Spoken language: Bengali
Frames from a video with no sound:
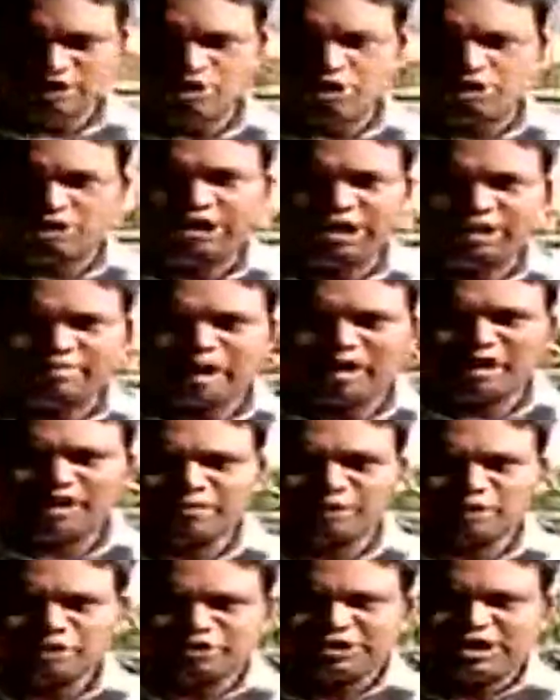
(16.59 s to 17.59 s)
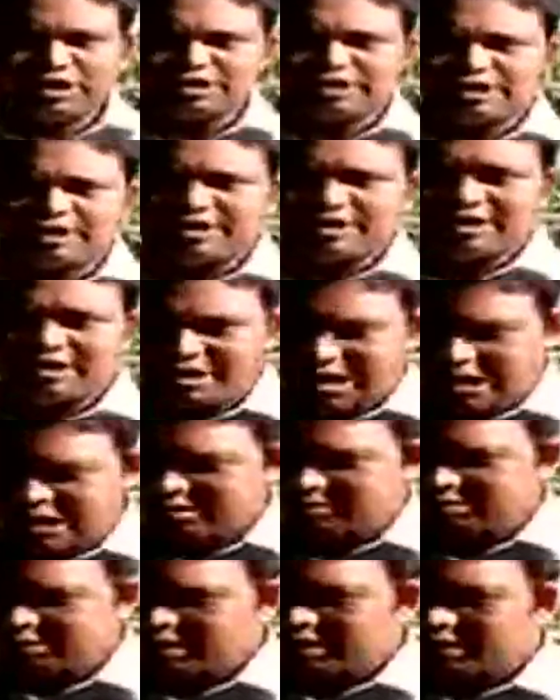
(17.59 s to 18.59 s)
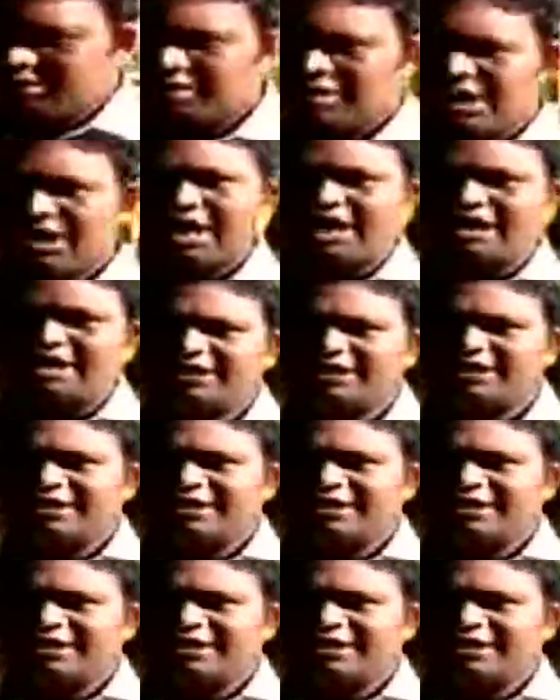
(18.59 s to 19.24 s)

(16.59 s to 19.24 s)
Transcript: দক্ষিণ বাওয়ালি পঞ্চায়েতের এই এখানেই